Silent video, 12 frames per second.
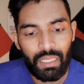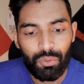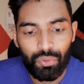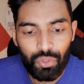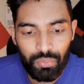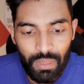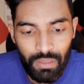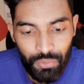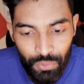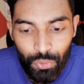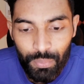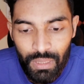देखूँ उसमें
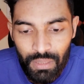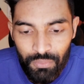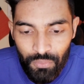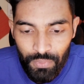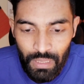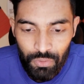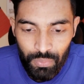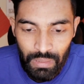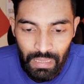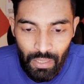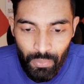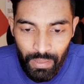यूट्यूब ने रिमूव किया उसमें
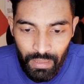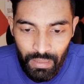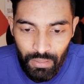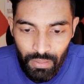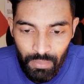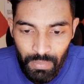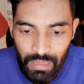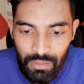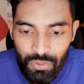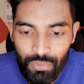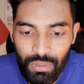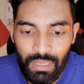लिखा हुआ है कि मैंने
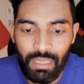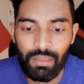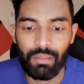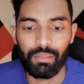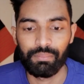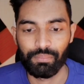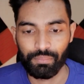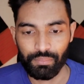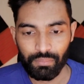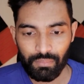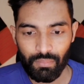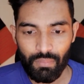जो उनकी
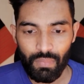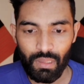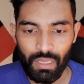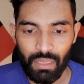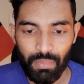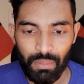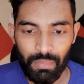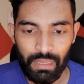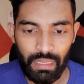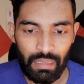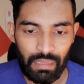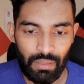एक मिनट में
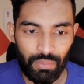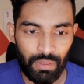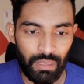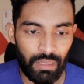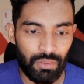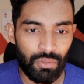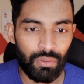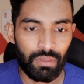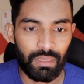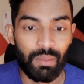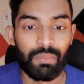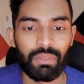देख लेता हूँ कि जो
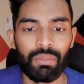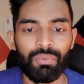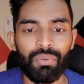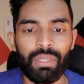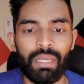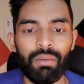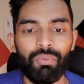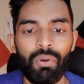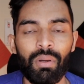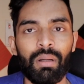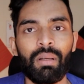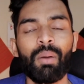टर्म्स वो उनकी
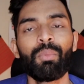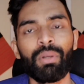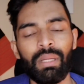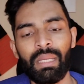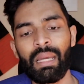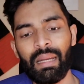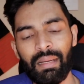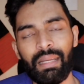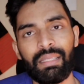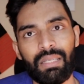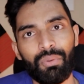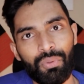कम्युनिटी
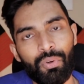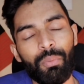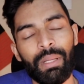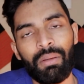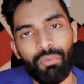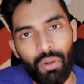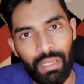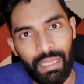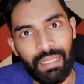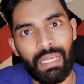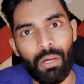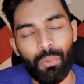गाइडलाइंस है उनको मैंने
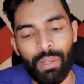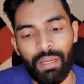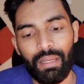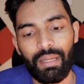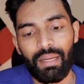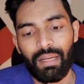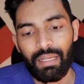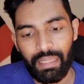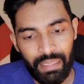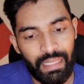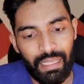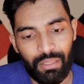वायलेट किया हुआ है
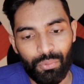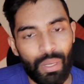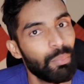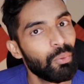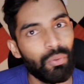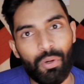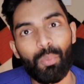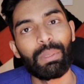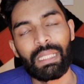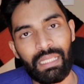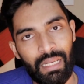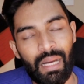ठीक है तो आप लोग को
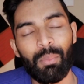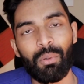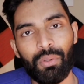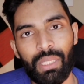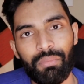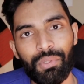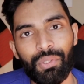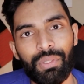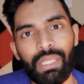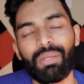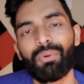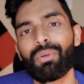पता ही है आप लोगों ने वीडियो
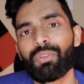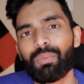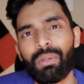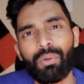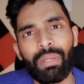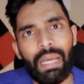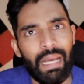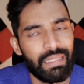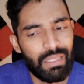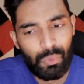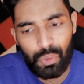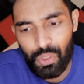देखी होगी उसमें कोई
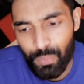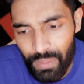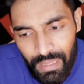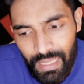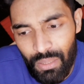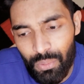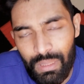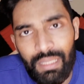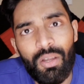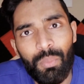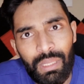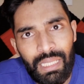ऐसा कुछ भी नहीं होता
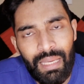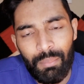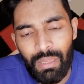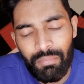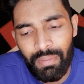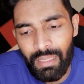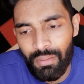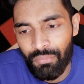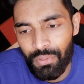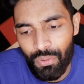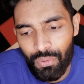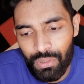नॉर्मल गेम प्ले मेरी
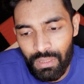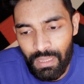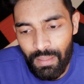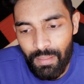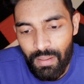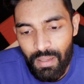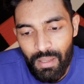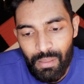वीडियो होती है